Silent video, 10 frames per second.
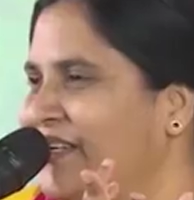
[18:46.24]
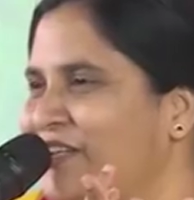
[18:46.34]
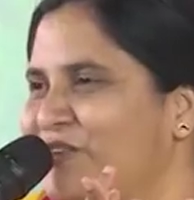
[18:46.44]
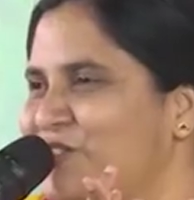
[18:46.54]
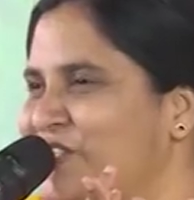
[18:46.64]

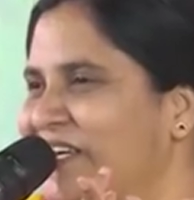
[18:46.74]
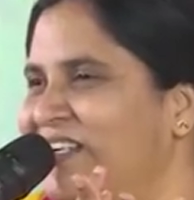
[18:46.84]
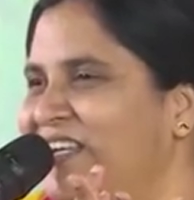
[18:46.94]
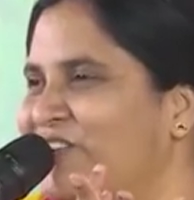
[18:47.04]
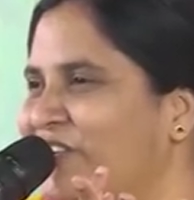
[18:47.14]
ఈరోజు
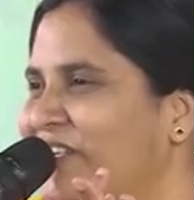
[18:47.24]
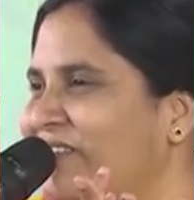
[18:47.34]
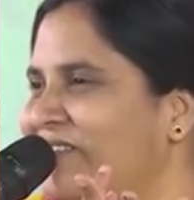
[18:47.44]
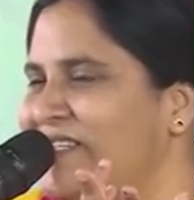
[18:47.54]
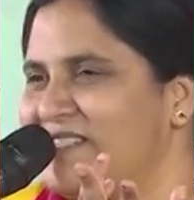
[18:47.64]
కానీ నీ
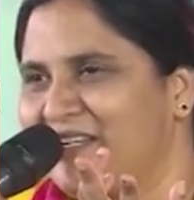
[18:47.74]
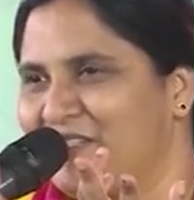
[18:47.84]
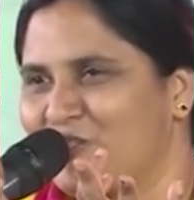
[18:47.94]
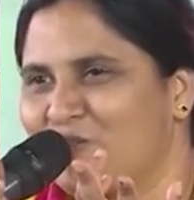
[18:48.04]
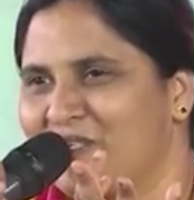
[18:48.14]
హృదయంలో
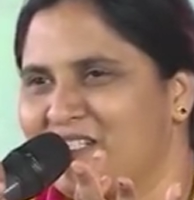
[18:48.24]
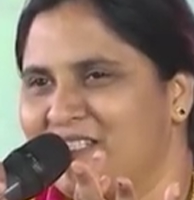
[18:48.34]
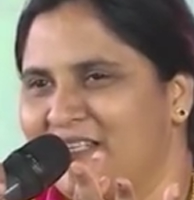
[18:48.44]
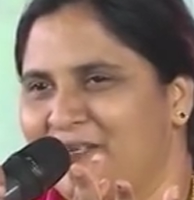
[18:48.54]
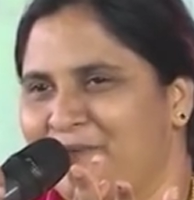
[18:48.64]
ఏసేకి
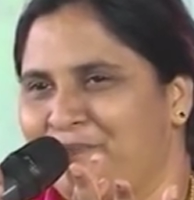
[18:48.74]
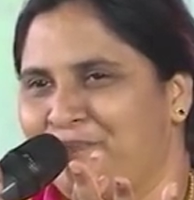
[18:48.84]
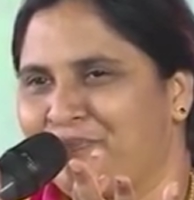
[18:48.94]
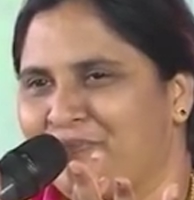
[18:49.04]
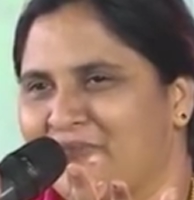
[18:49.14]
చోటిస్తే
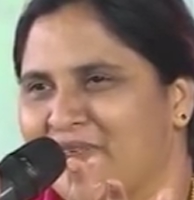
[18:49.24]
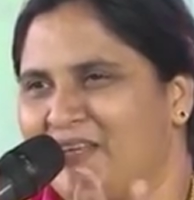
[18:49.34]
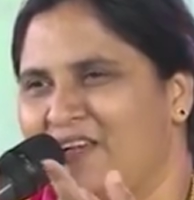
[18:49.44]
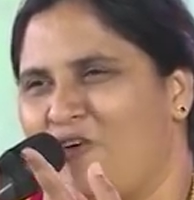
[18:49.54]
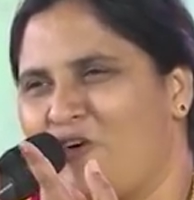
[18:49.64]

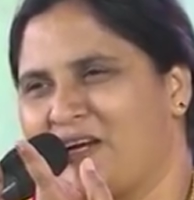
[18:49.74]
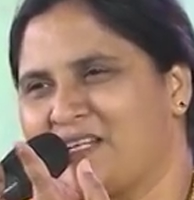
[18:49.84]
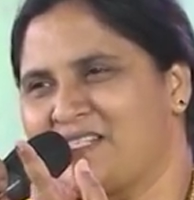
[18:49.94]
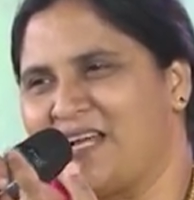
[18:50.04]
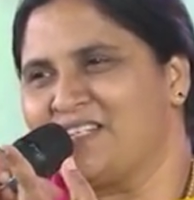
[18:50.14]

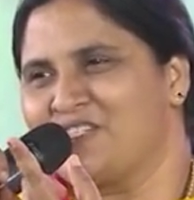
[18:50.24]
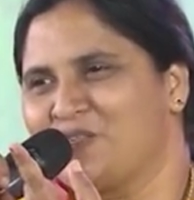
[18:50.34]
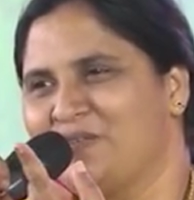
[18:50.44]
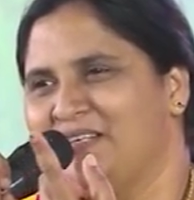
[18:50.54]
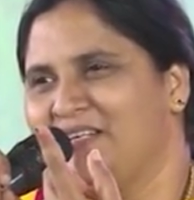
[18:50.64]
ఒక్క
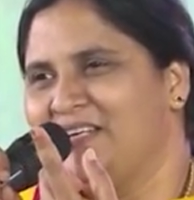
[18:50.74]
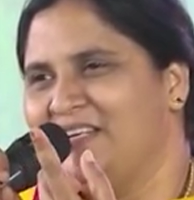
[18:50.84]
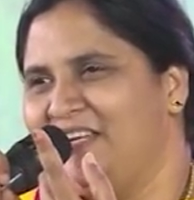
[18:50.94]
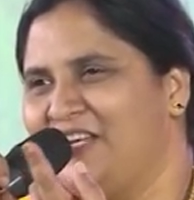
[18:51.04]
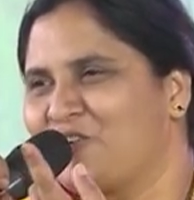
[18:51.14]
ఛాన్స్
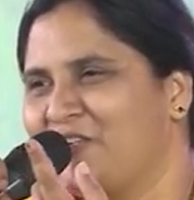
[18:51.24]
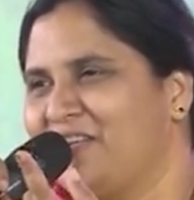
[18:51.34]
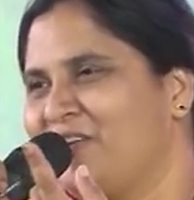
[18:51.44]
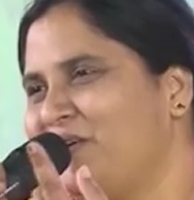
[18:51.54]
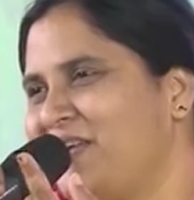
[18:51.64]
నీ
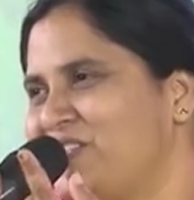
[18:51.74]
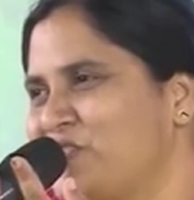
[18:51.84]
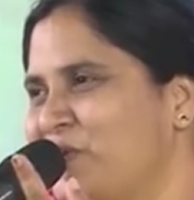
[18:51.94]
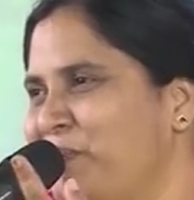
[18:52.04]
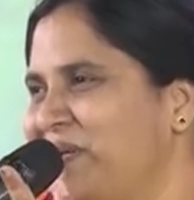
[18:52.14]
హృదయంలో
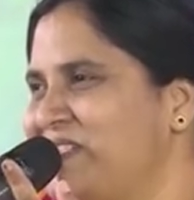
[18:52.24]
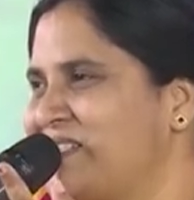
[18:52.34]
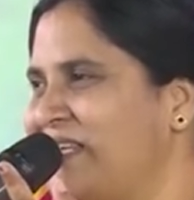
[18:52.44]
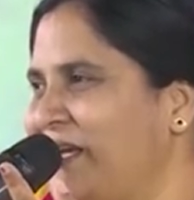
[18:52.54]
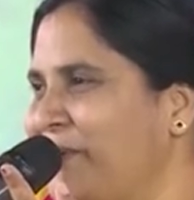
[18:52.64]
ఏసుని
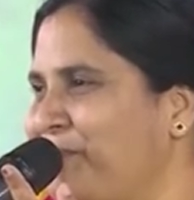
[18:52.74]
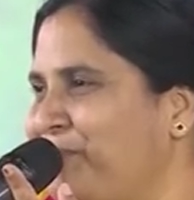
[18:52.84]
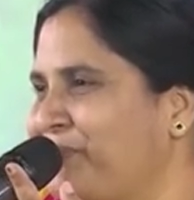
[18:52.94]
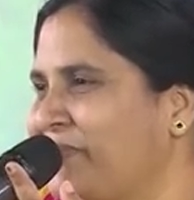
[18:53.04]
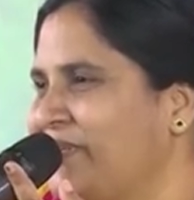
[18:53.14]
పిలిస్తే
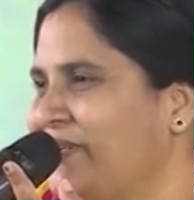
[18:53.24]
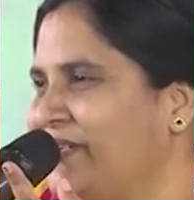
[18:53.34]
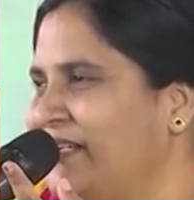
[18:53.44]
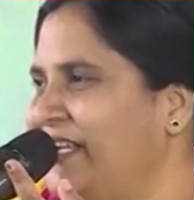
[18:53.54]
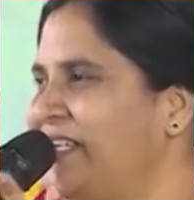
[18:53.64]

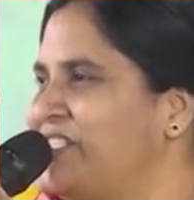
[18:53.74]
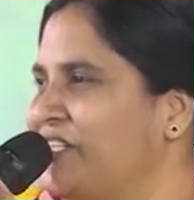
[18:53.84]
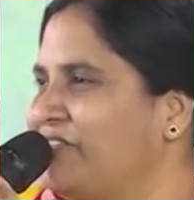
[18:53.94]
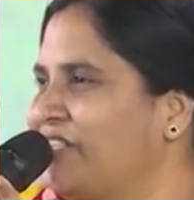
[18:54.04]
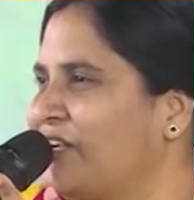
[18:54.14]
నీ
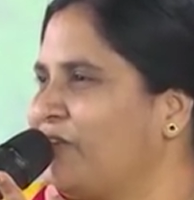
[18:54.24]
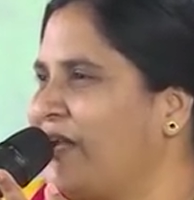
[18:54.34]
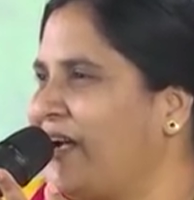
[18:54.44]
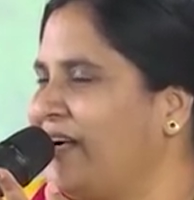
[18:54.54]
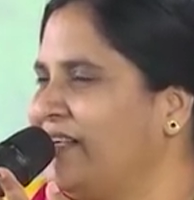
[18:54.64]
జీవితంలో
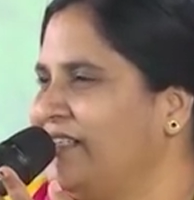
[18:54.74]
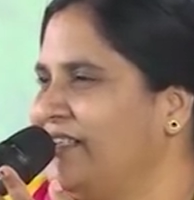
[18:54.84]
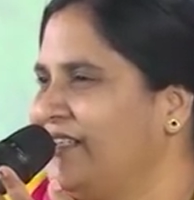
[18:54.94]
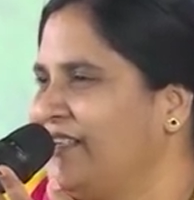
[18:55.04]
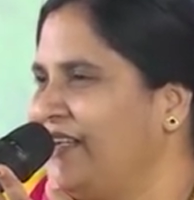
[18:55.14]
కూడా
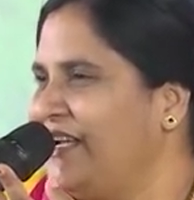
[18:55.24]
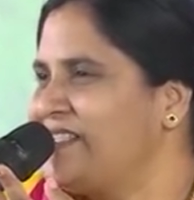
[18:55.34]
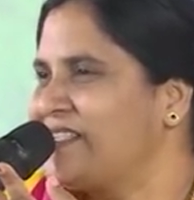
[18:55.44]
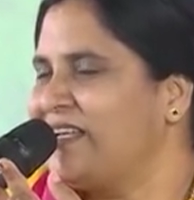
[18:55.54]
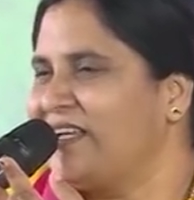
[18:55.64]

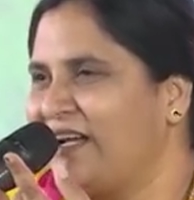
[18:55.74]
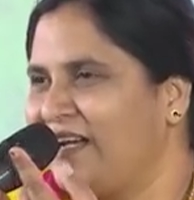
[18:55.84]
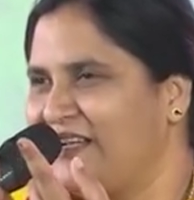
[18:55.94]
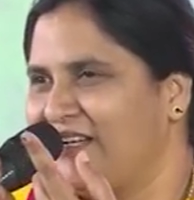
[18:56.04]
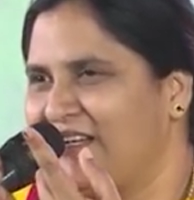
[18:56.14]
ఏసయ్య
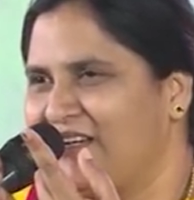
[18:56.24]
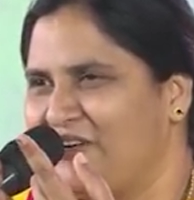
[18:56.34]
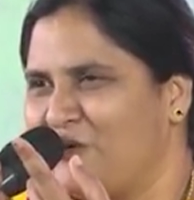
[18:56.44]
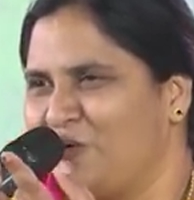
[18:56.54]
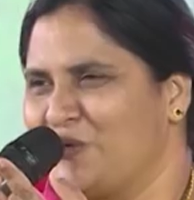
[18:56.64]

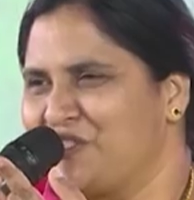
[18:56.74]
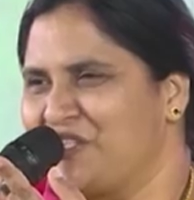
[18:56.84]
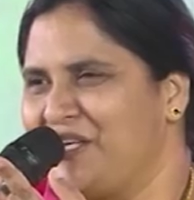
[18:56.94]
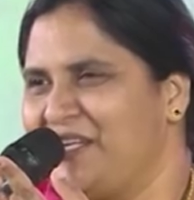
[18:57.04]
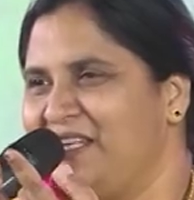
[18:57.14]

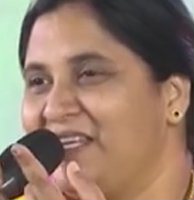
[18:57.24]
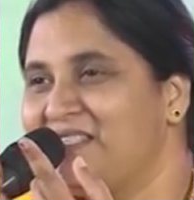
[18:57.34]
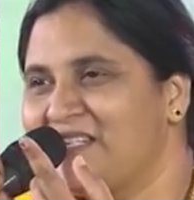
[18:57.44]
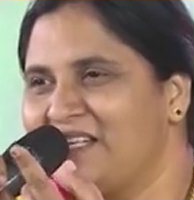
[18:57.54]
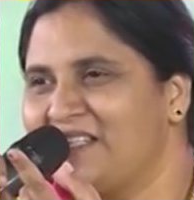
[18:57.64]
వచ్చి నీ
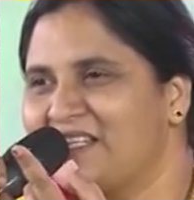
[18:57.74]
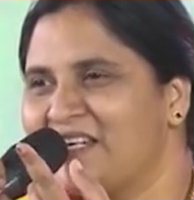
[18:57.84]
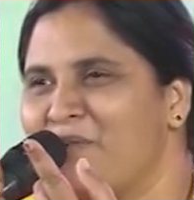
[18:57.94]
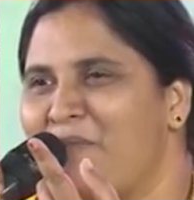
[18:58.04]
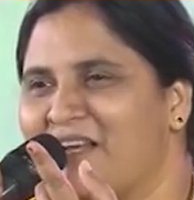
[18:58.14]

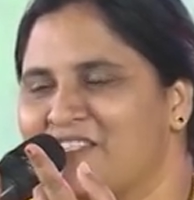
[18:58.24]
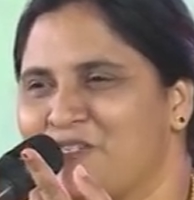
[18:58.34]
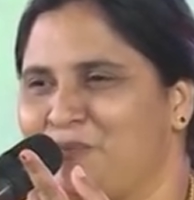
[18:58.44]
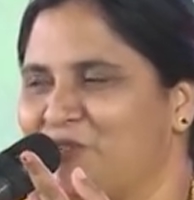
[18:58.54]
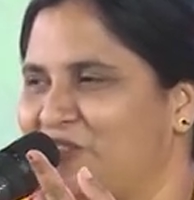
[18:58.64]
చరిత్రని
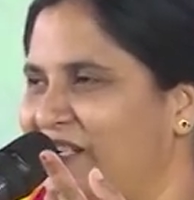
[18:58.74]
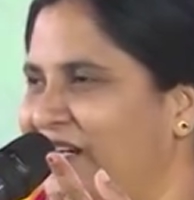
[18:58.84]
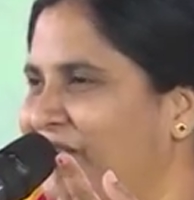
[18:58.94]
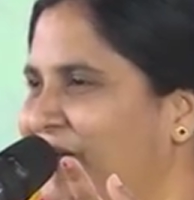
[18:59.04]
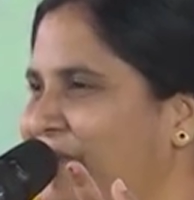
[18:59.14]

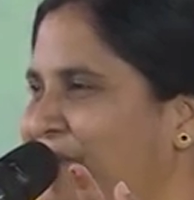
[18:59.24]
మార్చబోతున్నాడా